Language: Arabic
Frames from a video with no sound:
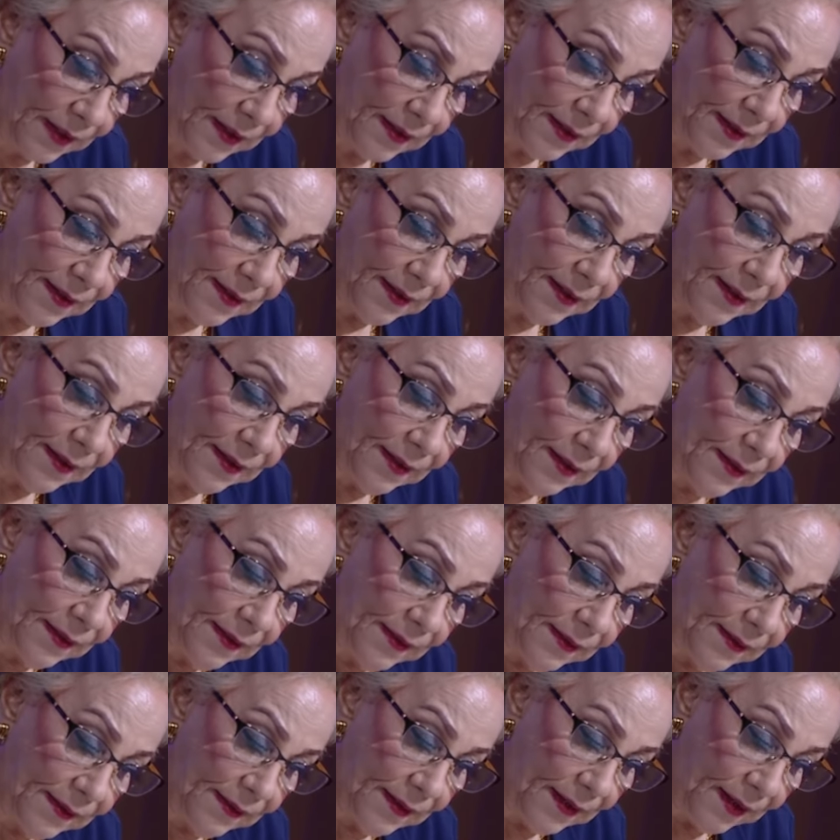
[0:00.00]
هي شويه
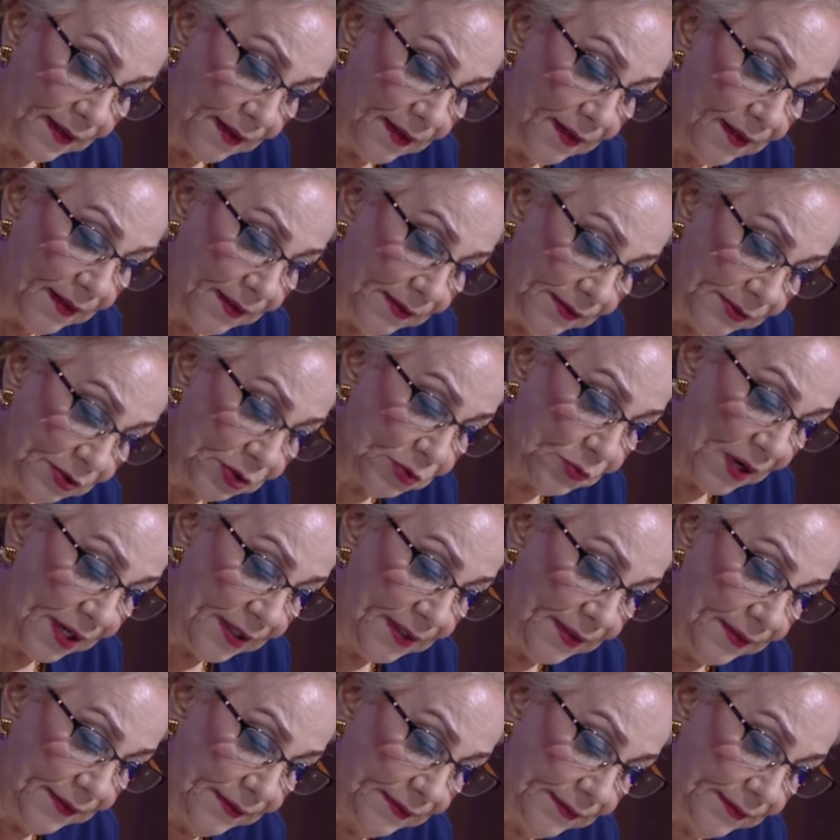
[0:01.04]
تعبانه اه شوي